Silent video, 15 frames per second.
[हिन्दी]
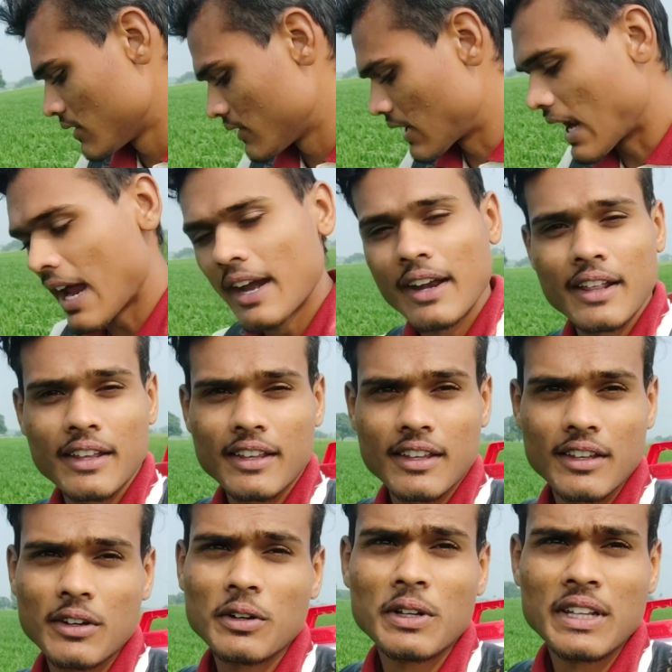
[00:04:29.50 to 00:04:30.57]
राइडे
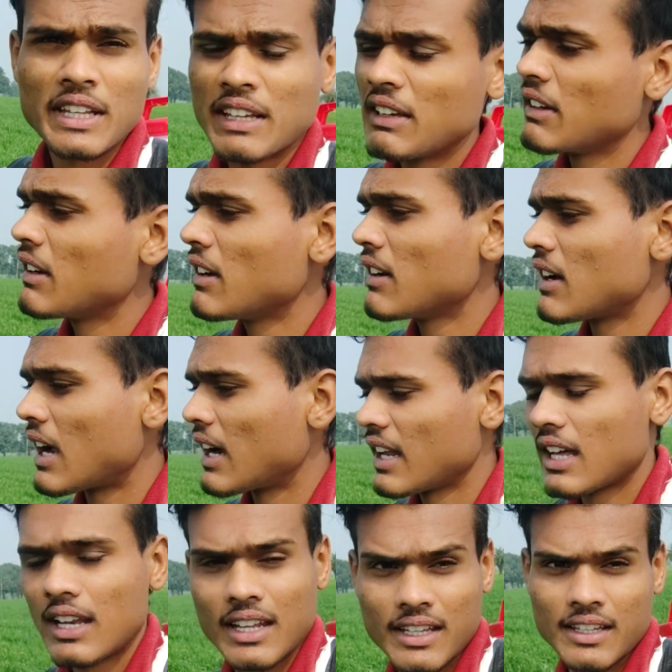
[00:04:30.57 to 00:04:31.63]
की और ये
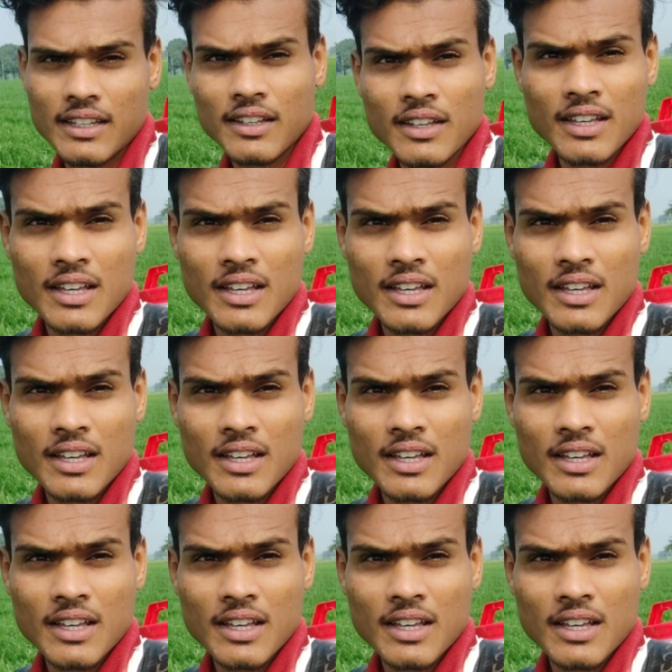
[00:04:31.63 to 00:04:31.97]
आटाले की